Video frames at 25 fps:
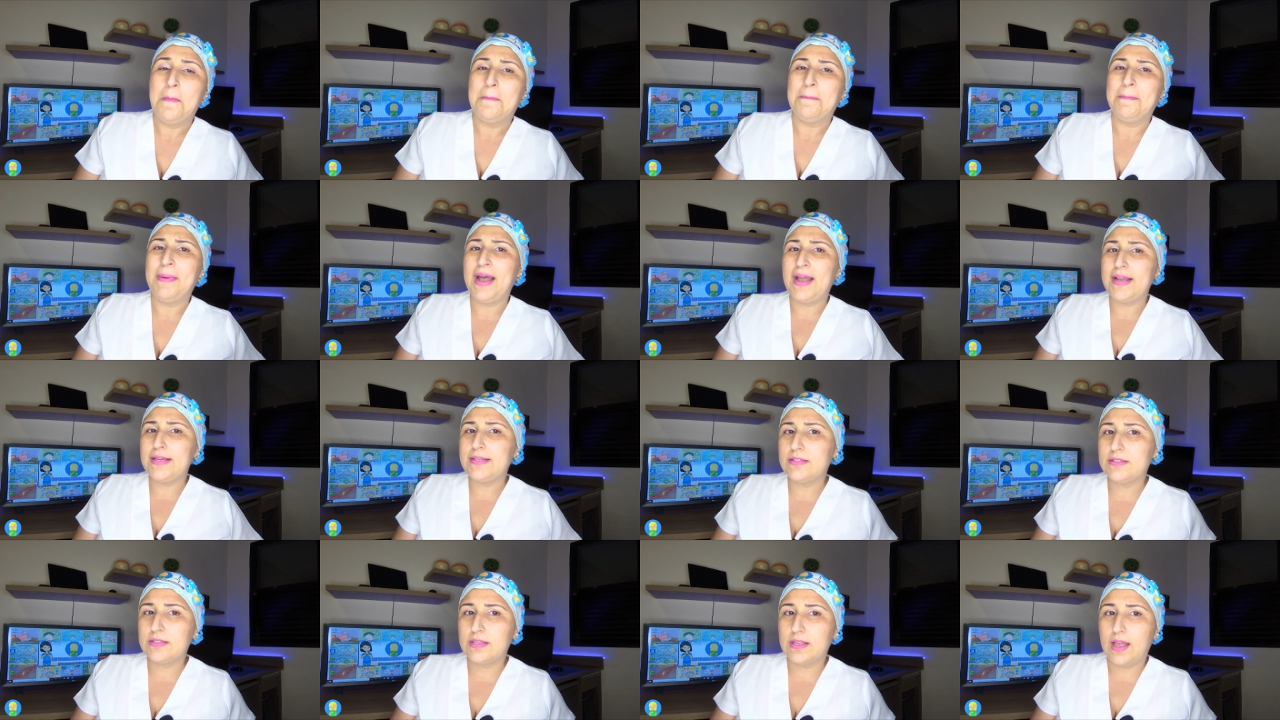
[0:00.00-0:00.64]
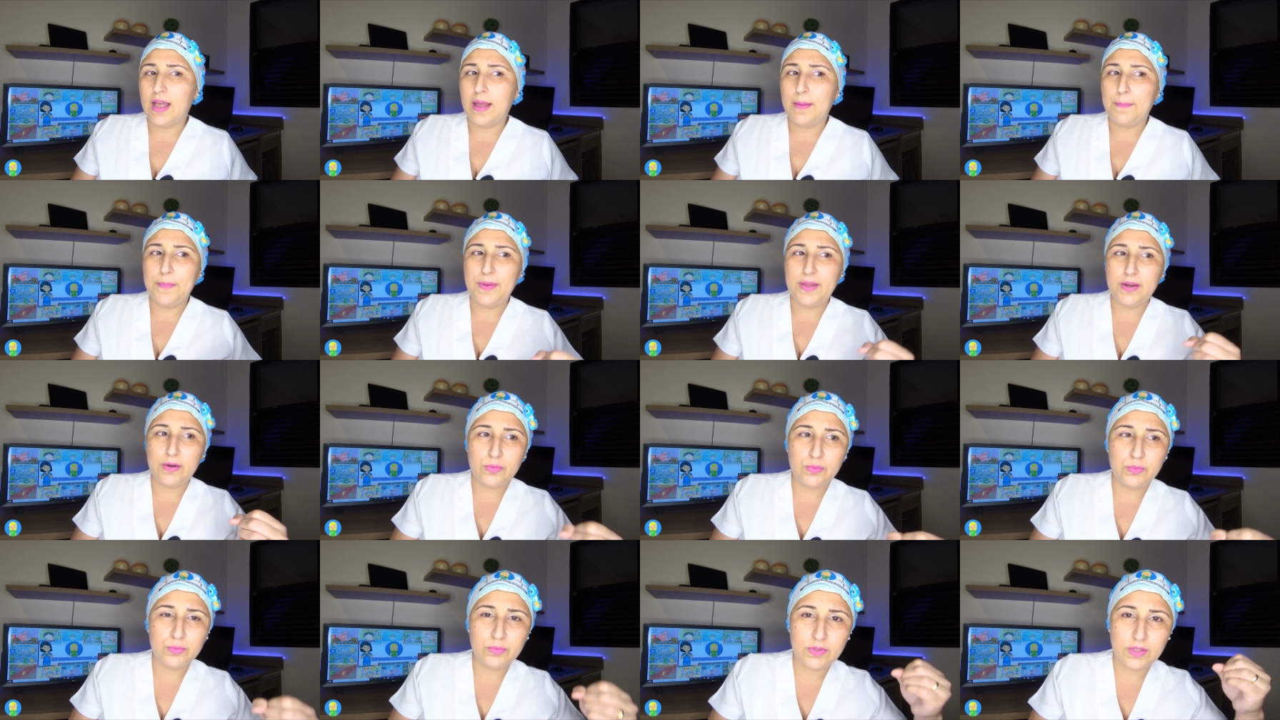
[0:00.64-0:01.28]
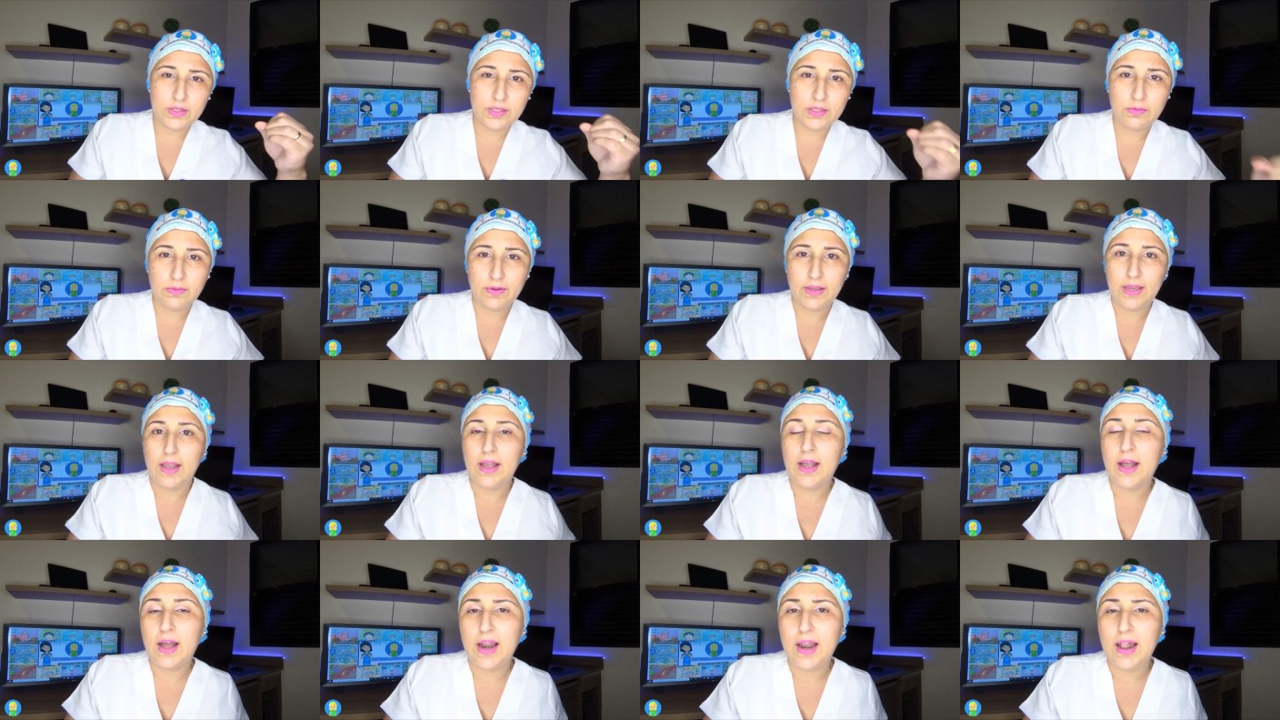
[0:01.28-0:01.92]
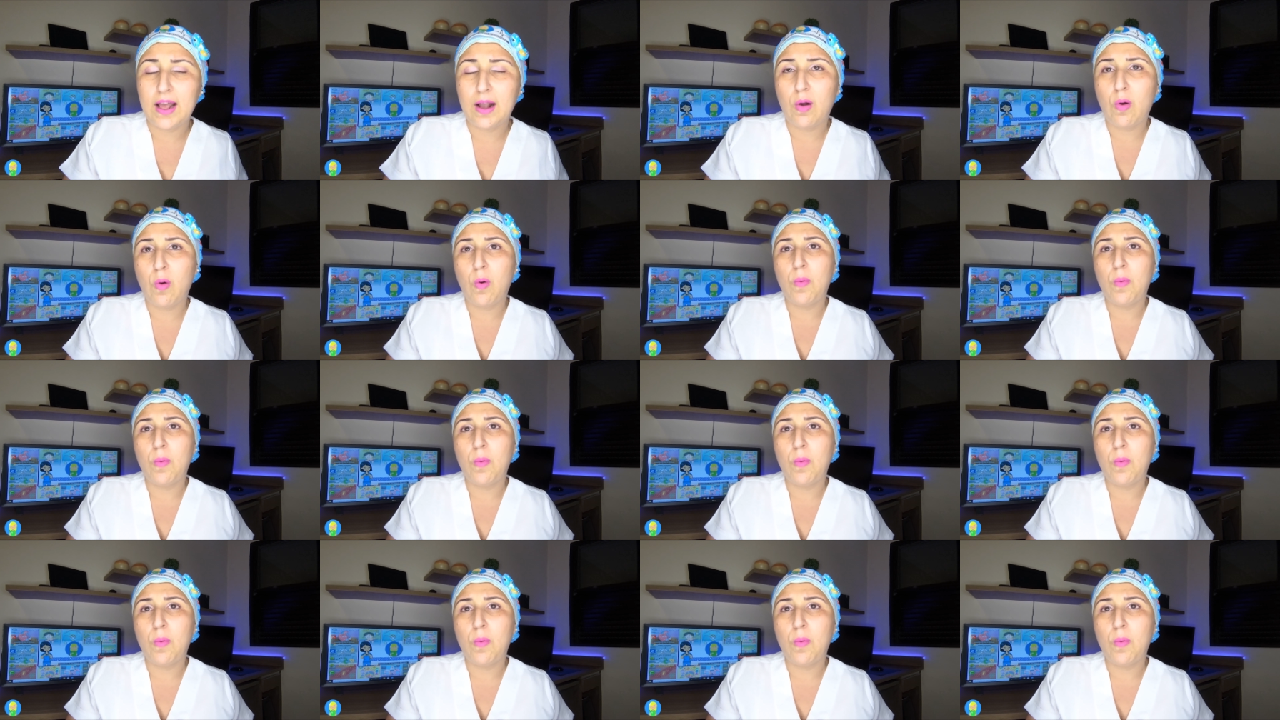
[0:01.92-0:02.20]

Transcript: Mas a pergunta que não quer calar,